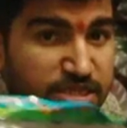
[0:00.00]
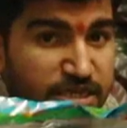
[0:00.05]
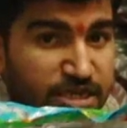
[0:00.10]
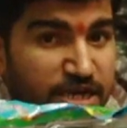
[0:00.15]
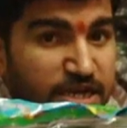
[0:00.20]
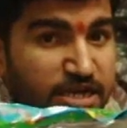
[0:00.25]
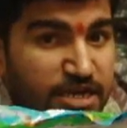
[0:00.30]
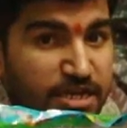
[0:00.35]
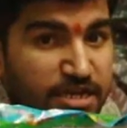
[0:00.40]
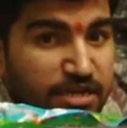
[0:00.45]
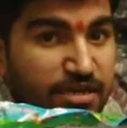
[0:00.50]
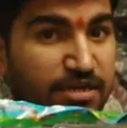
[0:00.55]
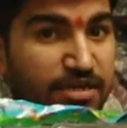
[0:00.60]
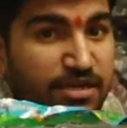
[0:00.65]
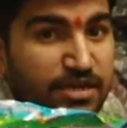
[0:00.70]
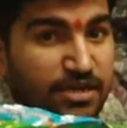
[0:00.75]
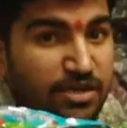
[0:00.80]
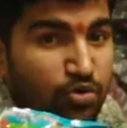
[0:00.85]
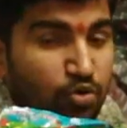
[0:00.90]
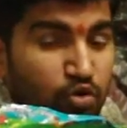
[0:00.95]
இந்த ரேட்டு
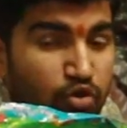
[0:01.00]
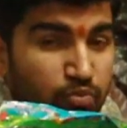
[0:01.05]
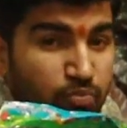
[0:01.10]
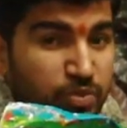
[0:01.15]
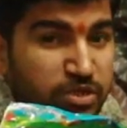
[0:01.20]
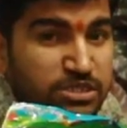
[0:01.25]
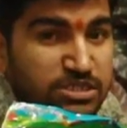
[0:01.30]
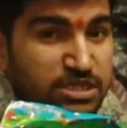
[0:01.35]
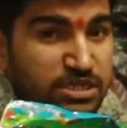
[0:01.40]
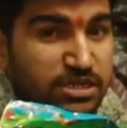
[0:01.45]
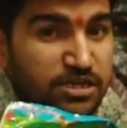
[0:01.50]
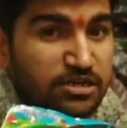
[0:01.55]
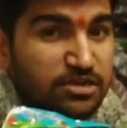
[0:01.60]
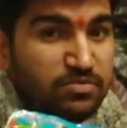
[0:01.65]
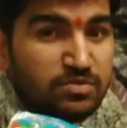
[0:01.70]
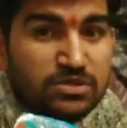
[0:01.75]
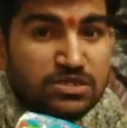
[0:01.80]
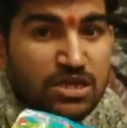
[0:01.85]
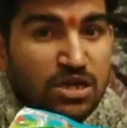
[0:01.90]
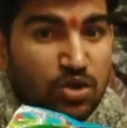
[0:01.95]
சரிங்க சார் ஒரு பீஸ்க்கு
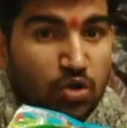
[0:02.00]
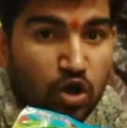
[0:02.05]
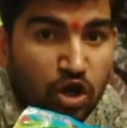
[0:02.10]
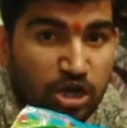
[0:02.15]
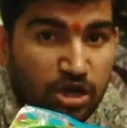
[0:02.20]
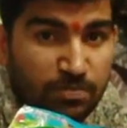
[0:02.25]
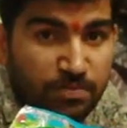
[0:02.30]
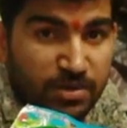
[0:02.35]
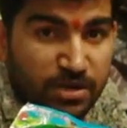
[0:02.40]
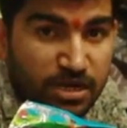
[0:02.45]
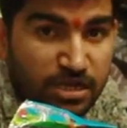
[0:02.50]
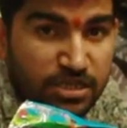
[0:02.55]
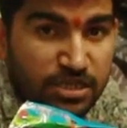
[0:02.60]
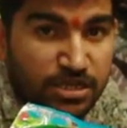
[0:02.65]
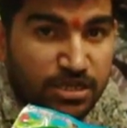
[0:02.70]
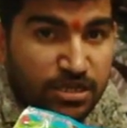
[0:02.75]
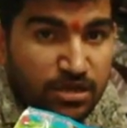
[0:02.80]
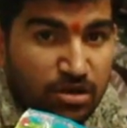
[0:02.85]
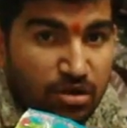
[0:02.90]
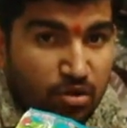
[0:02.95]
ரெண்டு பீஸ்க்கு காலே
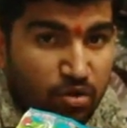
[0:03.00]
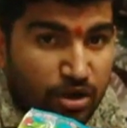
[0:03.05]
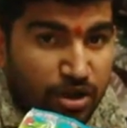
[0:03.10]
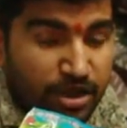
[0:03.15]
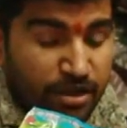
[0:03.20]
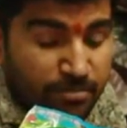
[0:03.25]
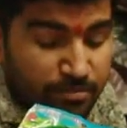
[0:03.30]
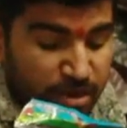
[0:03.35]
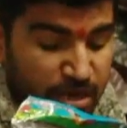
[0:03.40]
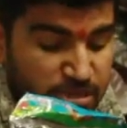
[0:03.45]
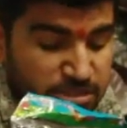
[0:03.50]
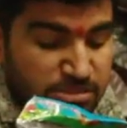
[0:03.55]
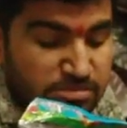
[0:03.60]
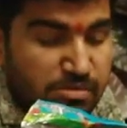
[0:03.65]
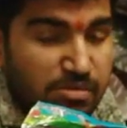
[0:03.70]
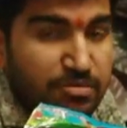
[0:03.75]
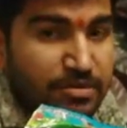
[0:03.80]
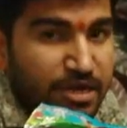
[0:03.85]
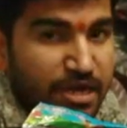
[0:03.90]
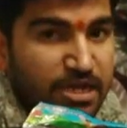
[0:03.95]
பண்ணாதீங்க ஓகே
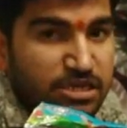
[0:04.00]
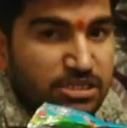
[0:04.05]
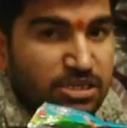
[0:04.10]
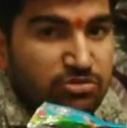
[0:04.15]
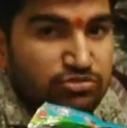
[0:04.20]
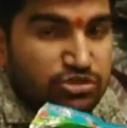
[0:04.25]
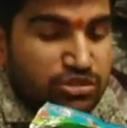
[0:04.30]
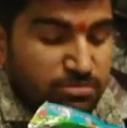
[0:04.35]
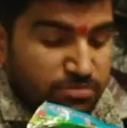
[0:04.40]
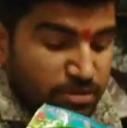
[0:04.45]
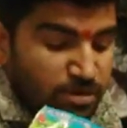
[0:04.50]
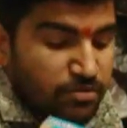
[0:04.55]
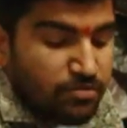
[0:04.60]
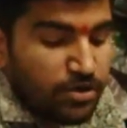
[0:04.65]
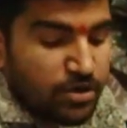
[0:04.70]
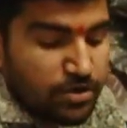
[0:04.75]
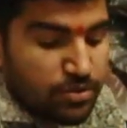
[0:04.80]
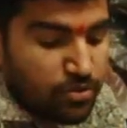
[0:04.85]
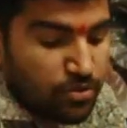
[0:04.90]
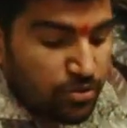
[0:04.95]
மேக்ஸிமம் டென் தௌசண்ட் பில்
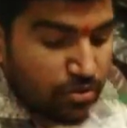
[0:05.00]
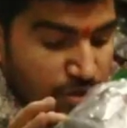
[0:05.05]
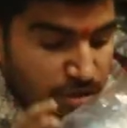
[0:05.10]
வேணும்